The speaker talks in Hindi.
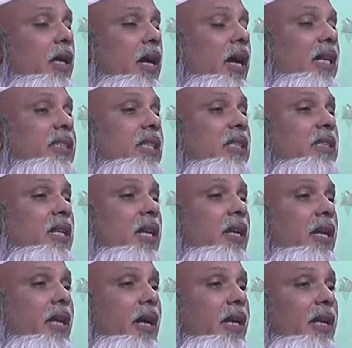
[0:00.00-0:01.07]
कलेक्शंस
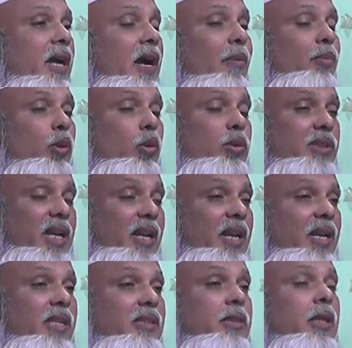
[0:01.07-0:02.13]
करने के लिए आप लोग को
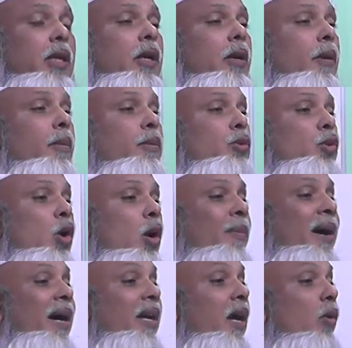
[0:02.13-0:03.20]
सैलरीज जो
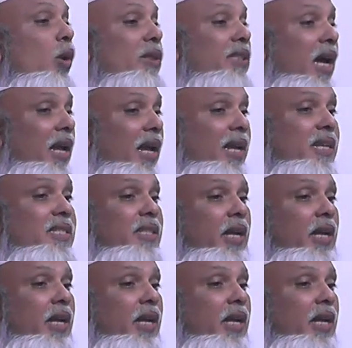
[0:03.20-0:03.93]
मांगे वो सैलरीज